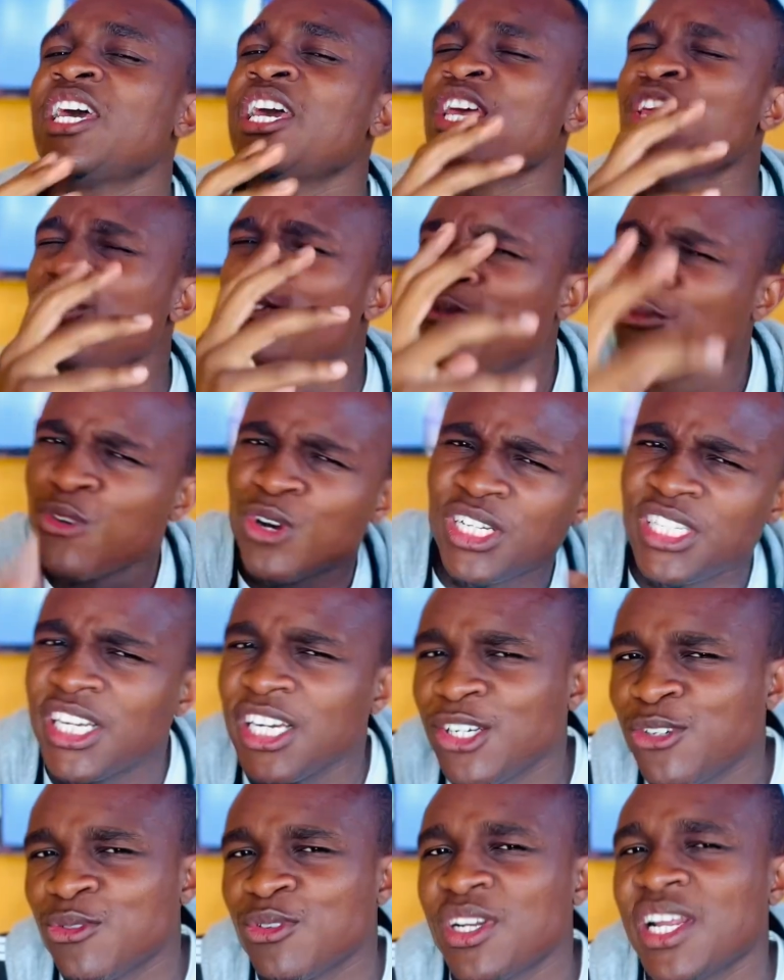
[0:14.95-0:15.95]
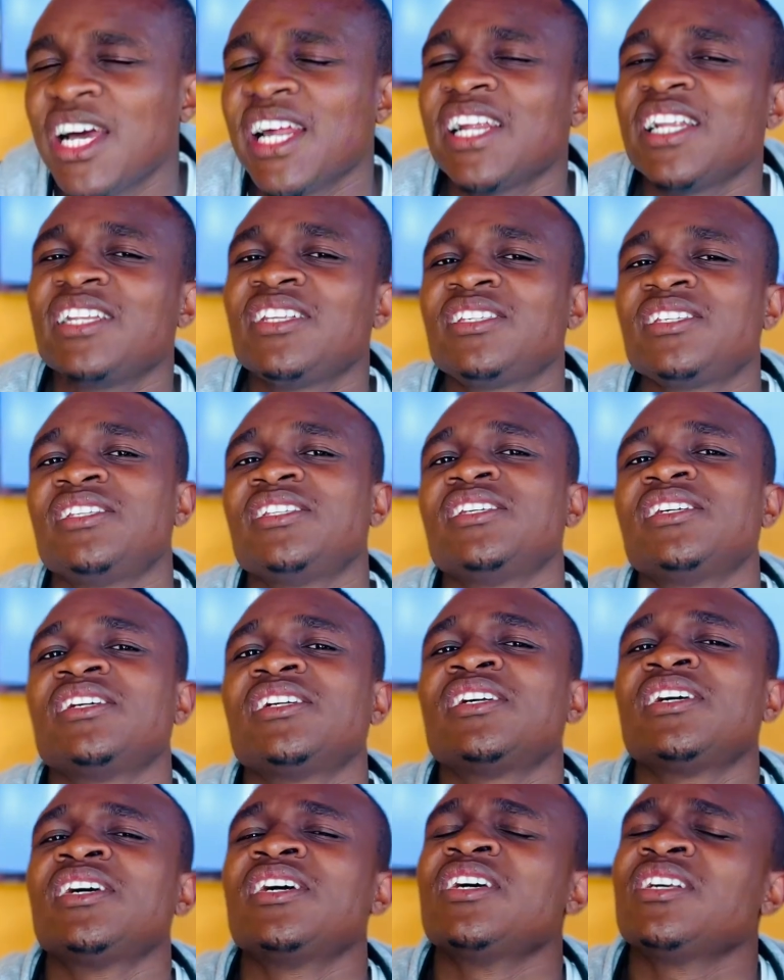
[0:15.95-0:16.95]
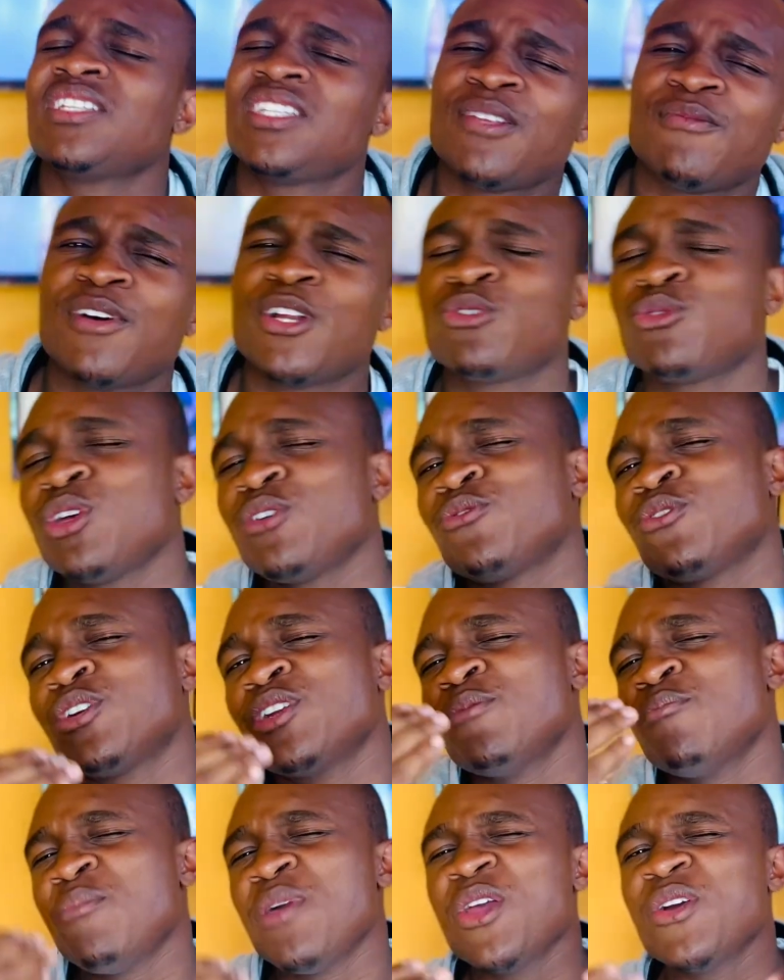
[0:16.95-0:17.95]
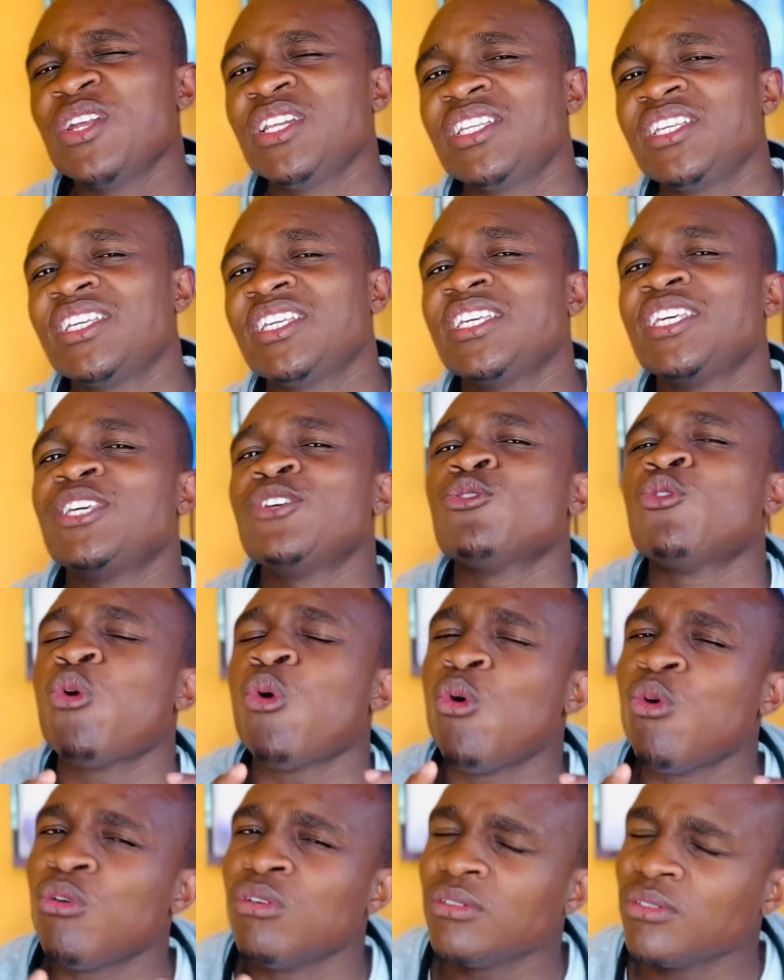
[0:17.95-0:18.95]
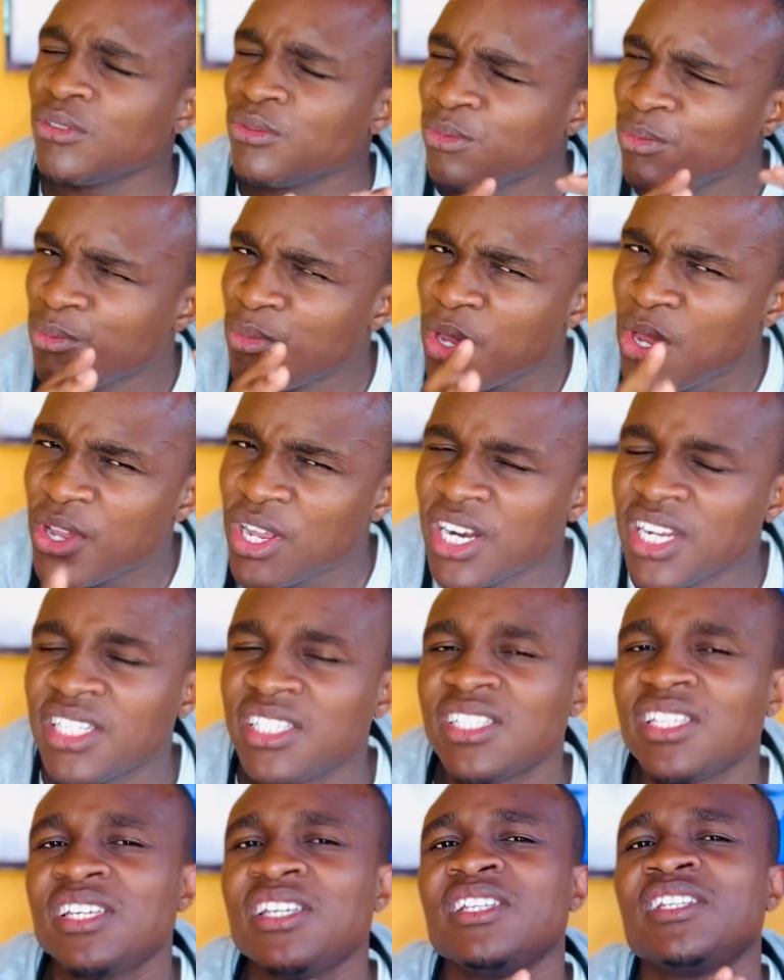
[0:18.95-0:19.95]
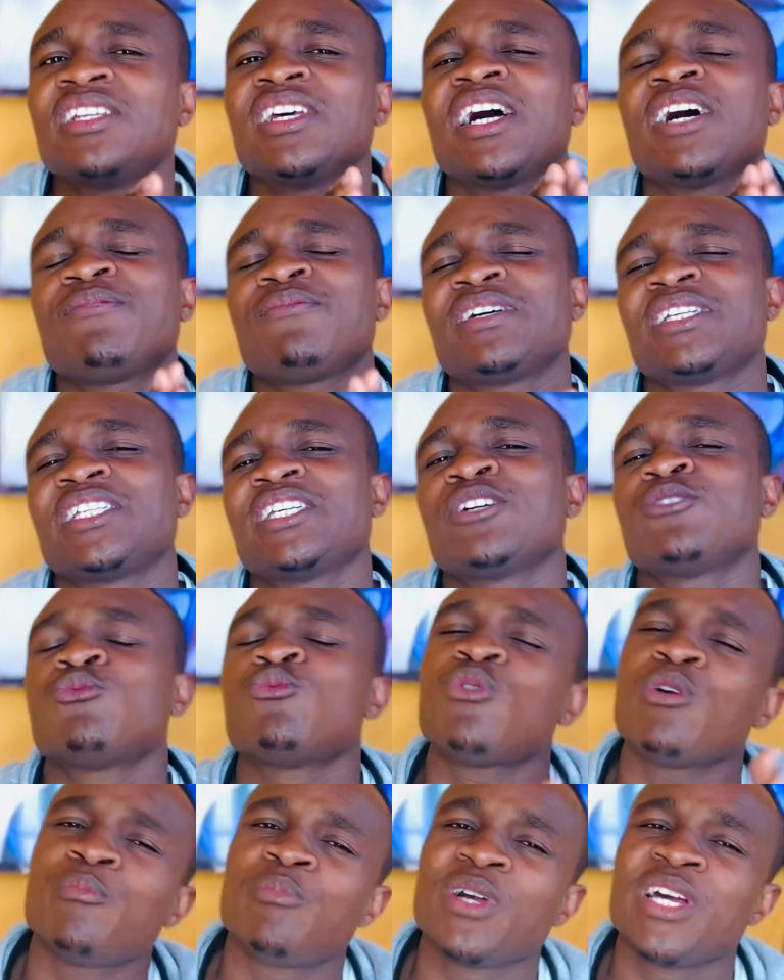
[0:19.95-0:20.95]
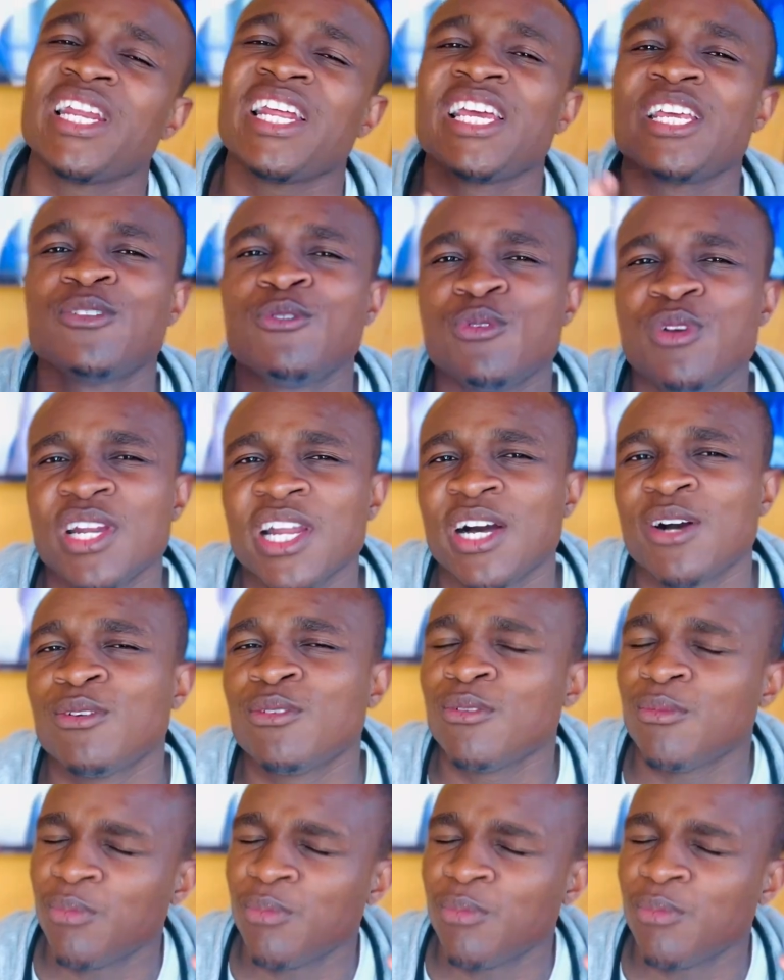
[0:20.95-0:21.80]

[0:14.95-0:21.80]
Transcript: e vou te ajudar a decidir se tiveres um iPhone meio antiguinho ou um meio recente a fazer um upgrade ou não